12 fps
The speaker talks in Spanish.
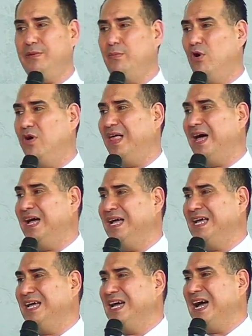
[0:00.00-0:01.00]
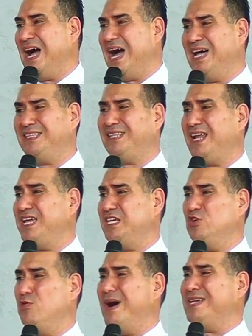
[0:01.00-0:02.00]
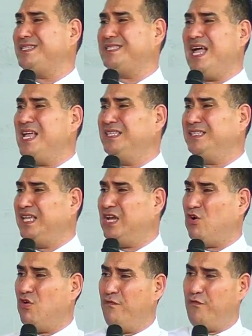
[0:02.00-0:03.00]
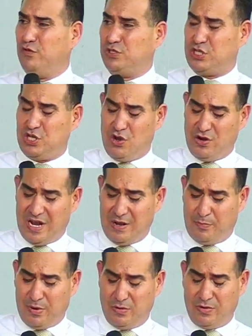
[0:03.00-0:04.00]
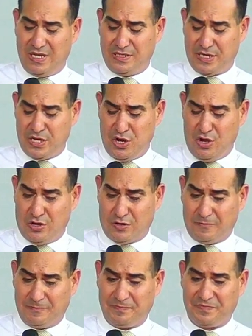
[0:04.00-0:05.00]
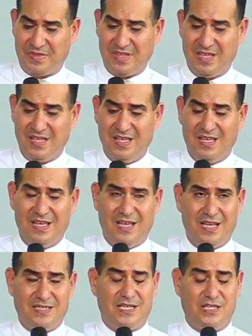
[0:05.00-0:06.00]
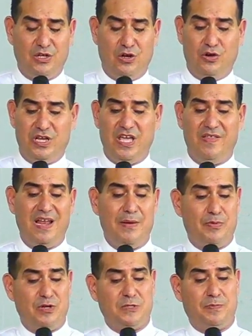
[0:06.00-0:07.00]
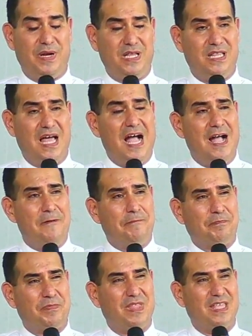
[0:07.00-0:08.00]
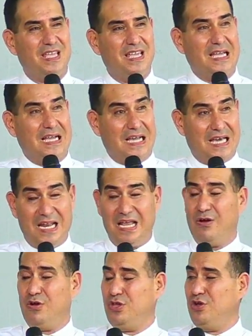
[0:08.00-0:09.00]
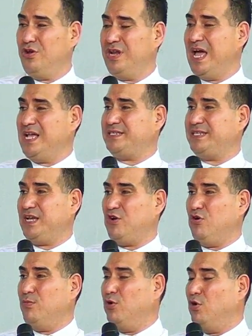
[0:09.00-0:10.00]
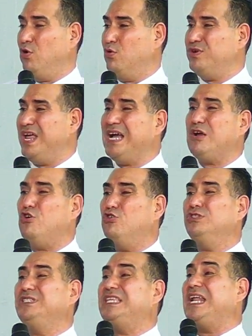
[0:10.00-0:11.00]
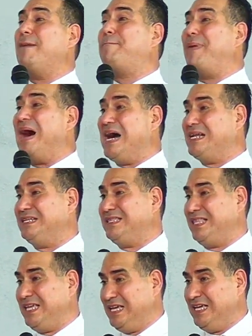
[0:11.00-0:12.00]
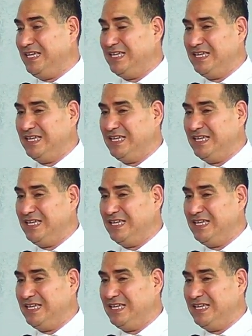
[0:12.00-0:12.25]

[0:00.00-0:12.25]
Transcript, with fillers: de moda ha traído bastante confusión al pueblo del Señor. Esta teología de la prosperidad, creo yo, nace como una contraparte